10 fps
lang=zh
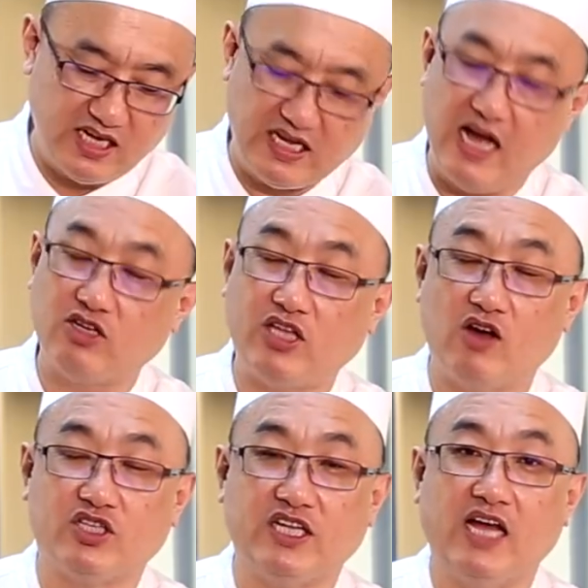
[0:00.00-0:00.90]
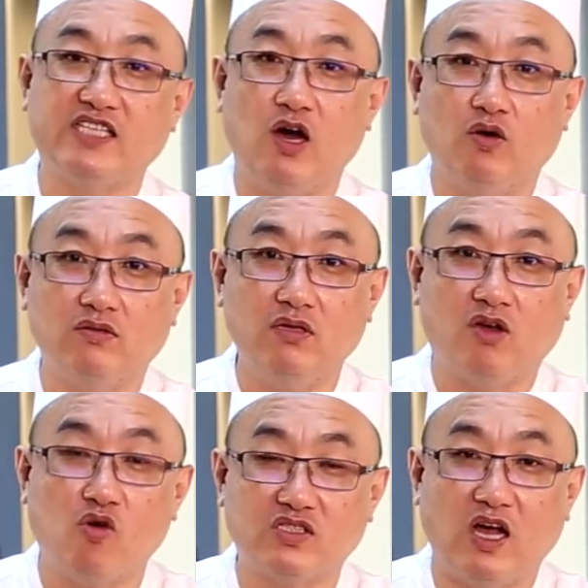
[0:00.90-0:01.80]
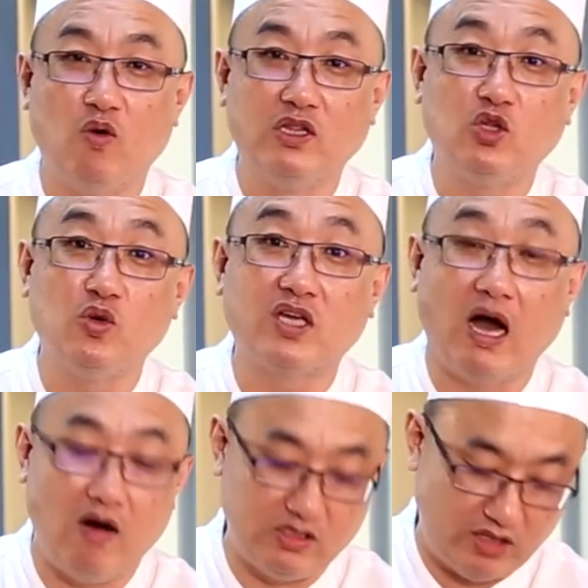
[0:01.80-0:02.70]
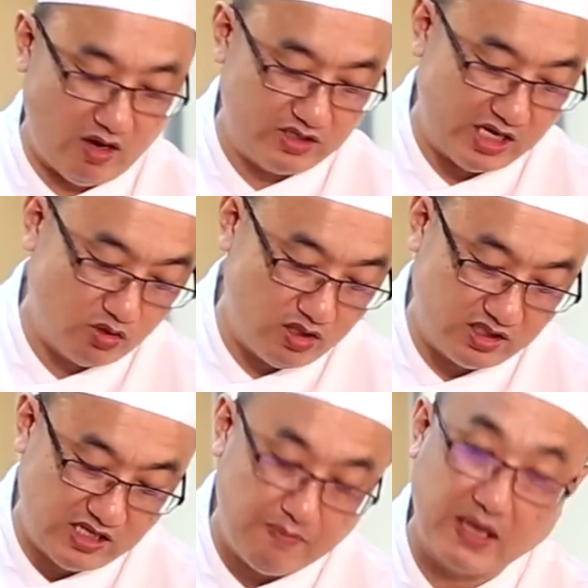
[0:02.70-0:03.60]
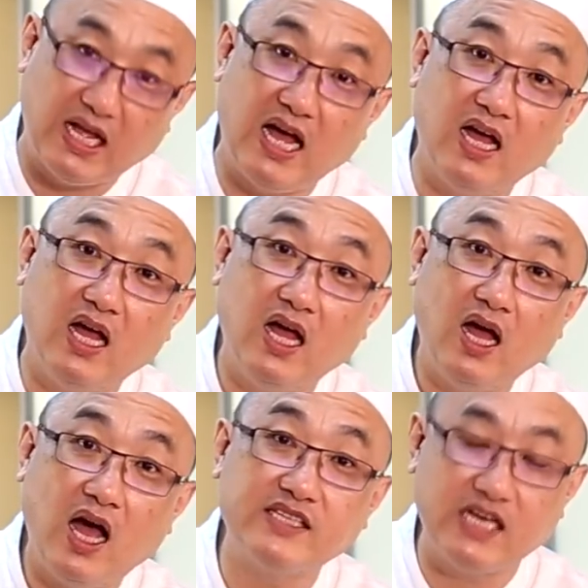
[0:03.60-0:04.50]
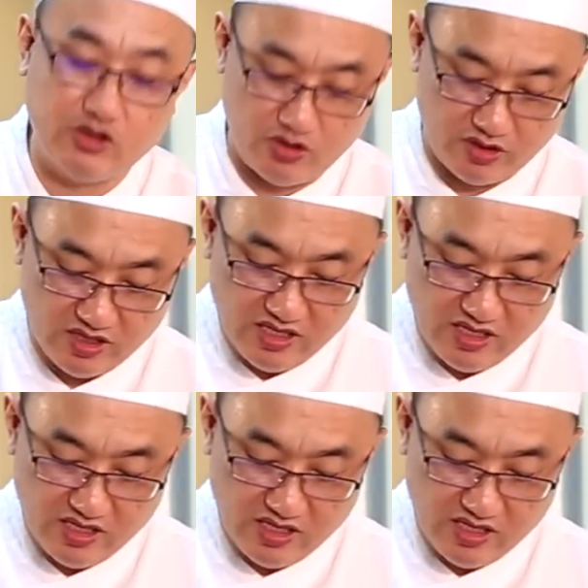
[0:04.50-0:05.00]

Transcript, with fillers: 像刚刚就跳起来，只要一空烧温度一高，它就跳起来。所以你再把它按下去。